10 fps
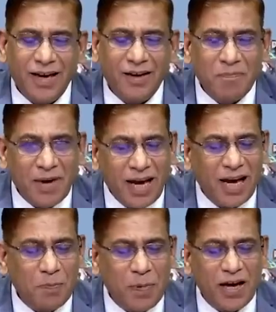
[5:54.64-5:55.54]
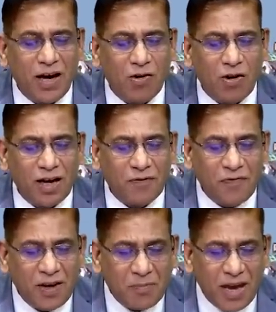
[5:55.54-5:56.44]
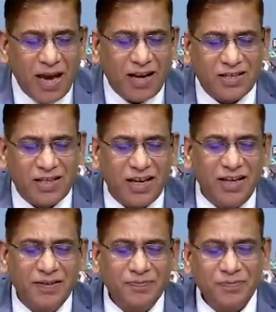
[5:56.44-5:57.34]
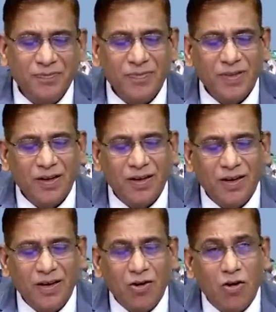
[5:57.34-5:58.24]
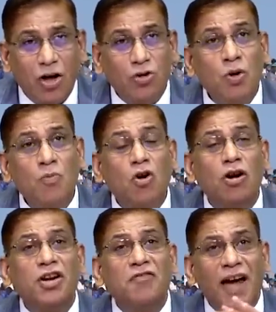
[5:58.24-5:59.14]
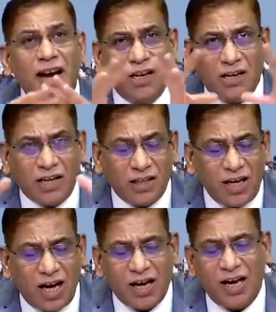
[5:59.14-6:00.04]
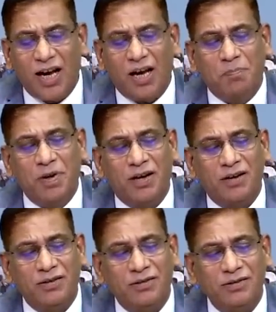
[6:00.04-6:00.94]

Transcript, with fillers: एक मेल पेयर और एक फीमेल से और तुमको डिवाइड कर दिया गया फिर